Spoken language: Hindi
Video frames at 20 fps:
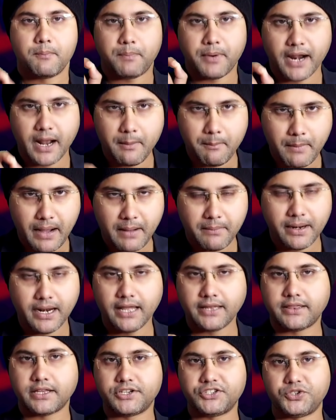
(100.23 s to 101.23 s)
बड़ा मामला
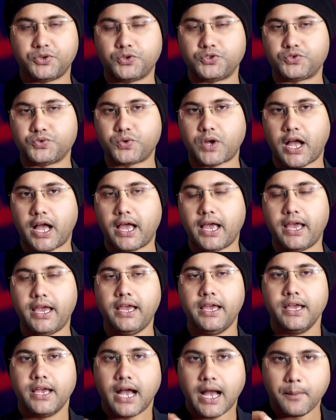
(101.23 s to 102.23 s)
दर्ज हो चुका है
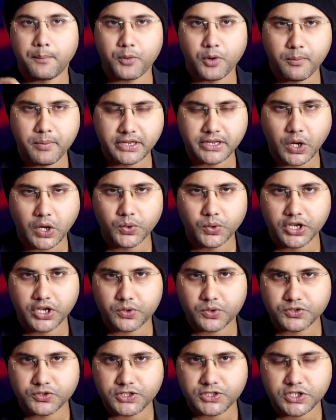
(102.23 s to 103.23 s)
आपको बताऊं कि
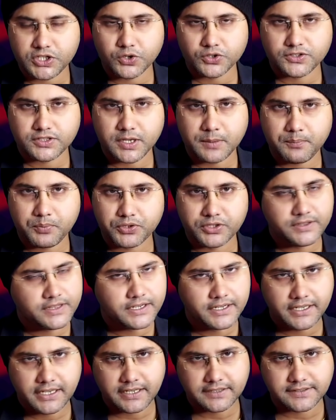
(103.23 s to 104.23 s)
कुछ दिनों से पूरी
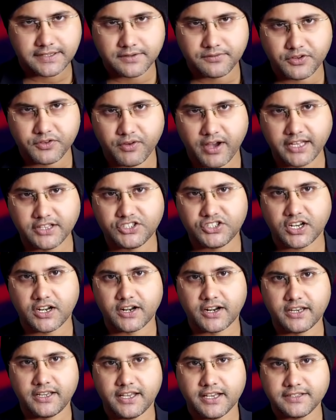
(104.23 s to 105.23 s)
तरीके से विवाद चल
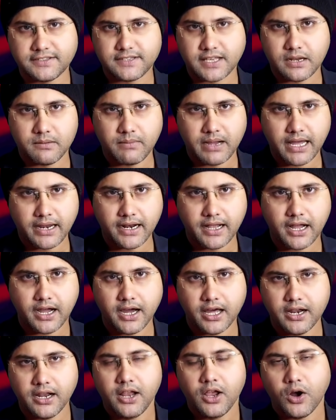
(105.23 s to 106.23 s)
रही है सलमान
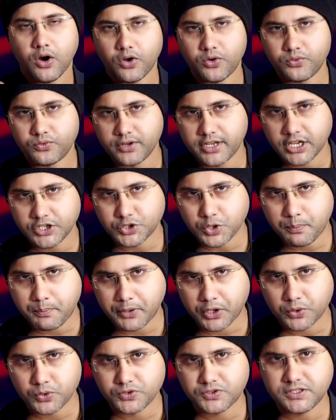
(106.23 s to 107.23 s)
खान और उनके जो
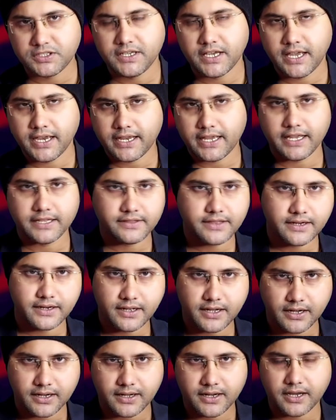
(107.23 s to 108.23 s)
पड़ोसी हैं केतन
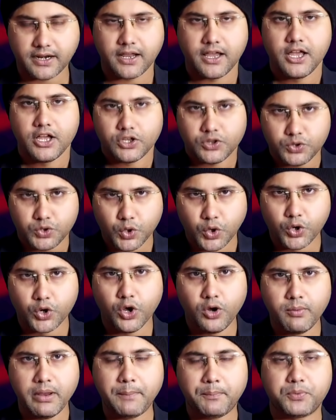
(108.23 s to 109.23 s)
कक्कर
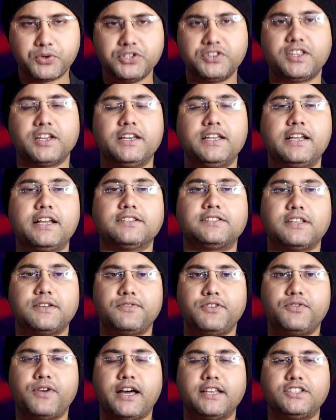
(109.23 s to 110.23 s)
दोनों में पूरी तरीके से
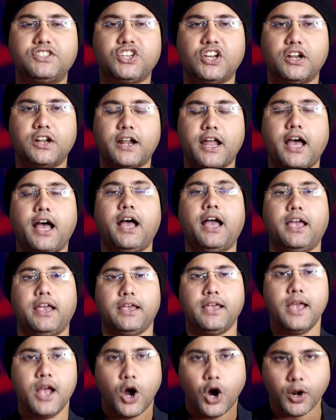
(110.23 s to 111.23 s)
विवाद चल रहा है
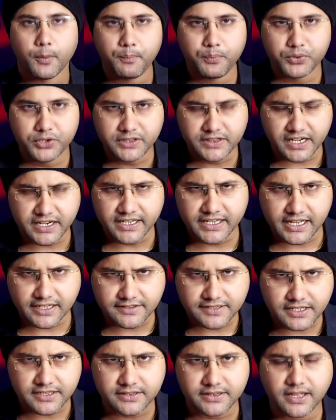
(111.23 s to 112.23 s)
और पूरी तरीके
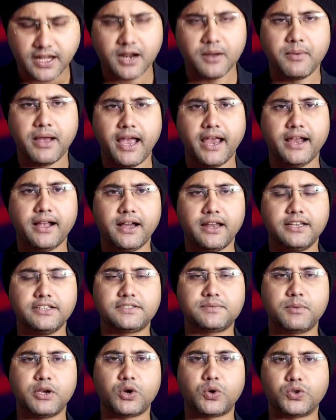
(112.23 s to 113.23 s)
से धर्म एंगल
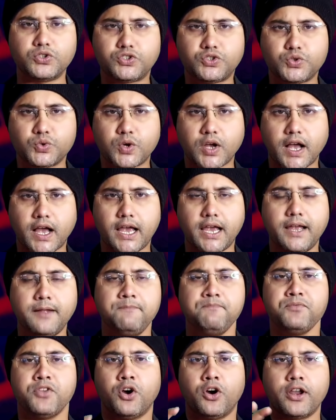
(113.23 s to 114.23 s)
इसमें घुस चुका है
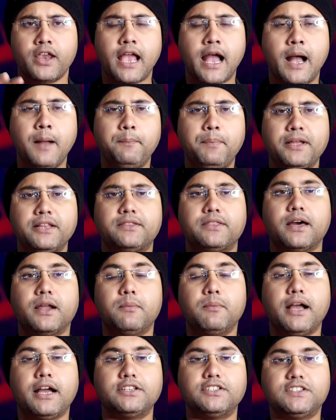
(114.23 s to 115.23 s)
और यहां पे
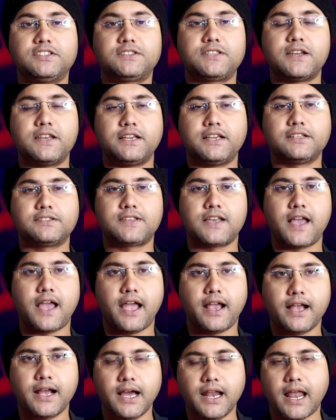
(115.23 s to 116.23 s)
धर्म का जिस तरीके से
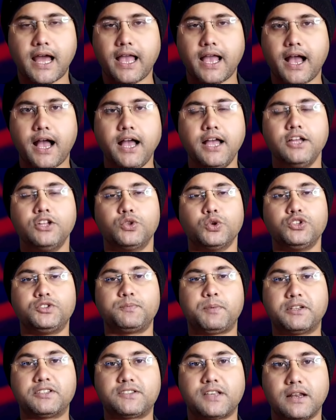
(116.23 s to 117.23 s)
एंगल आया तो इस
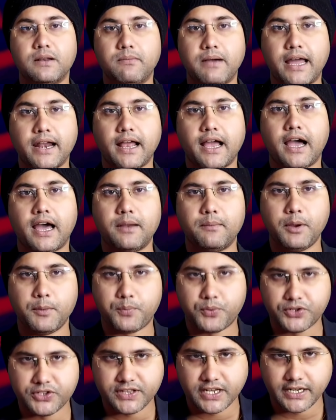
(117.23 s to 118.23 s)
पर सलमान खान भी
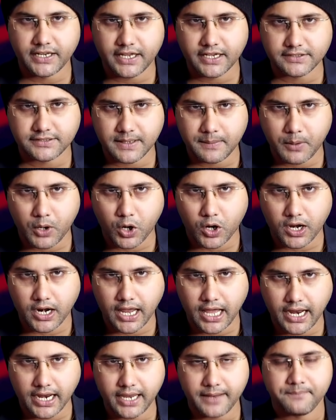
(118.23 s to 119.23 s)
पूरी तरीके से
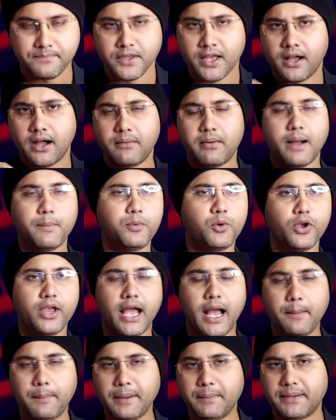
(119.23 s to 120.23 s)
बौखला गए अब आपको
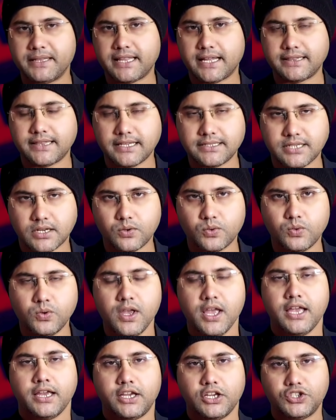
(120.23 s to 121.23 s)
यहां पर बताता चलू
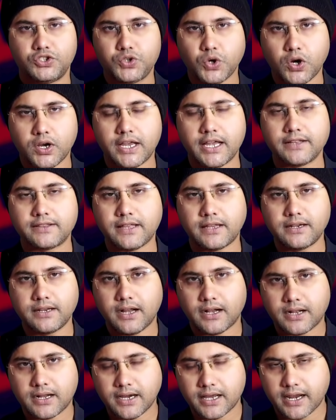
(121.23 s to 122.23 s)
कि जो केतन
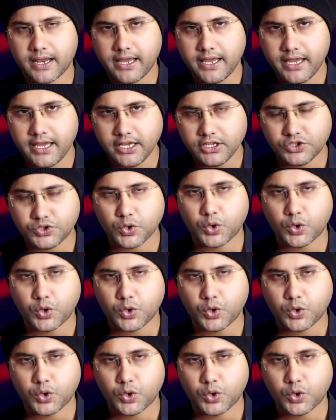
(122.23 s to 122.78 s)
कक्कर टक्कर हैं